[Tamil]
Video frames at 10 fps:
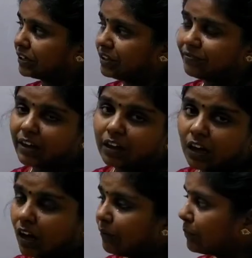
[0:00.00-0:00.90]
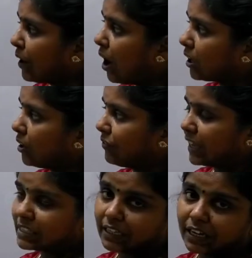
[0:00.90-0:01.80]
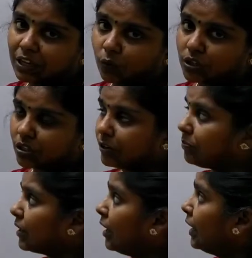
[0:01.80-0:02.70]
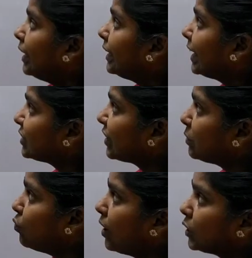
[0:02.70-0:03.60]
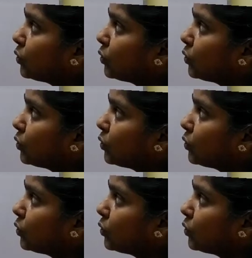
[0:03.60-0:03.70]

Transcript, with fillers: இருக்குது இப்போ ஆர் ஆஃப் எக்ஸுங்கிற ஈக்குவேஷனுக்கு நெக்ஸ்ட் வி கேன் மூவ்